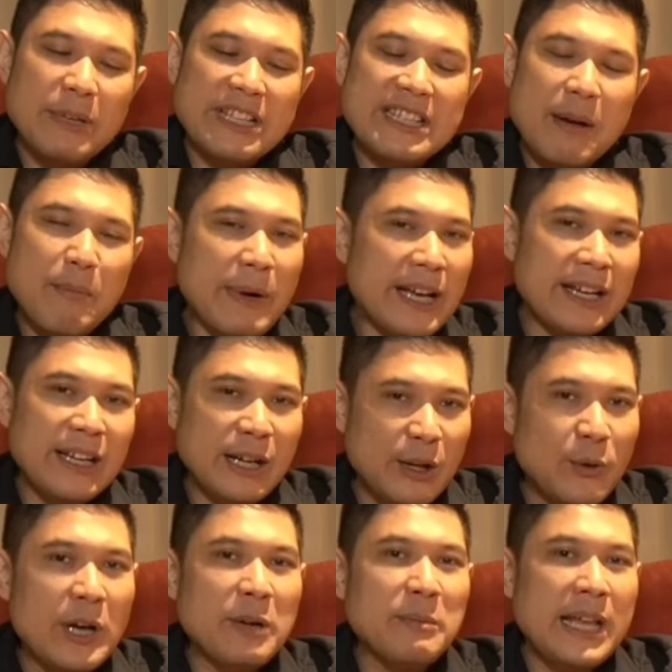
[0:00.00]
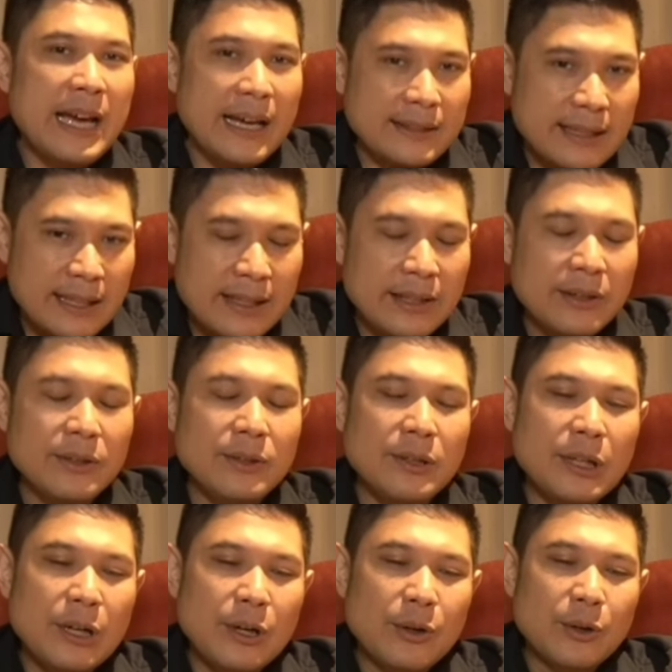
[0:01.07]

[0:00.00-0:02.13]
pencapaian yang luar biasa gitu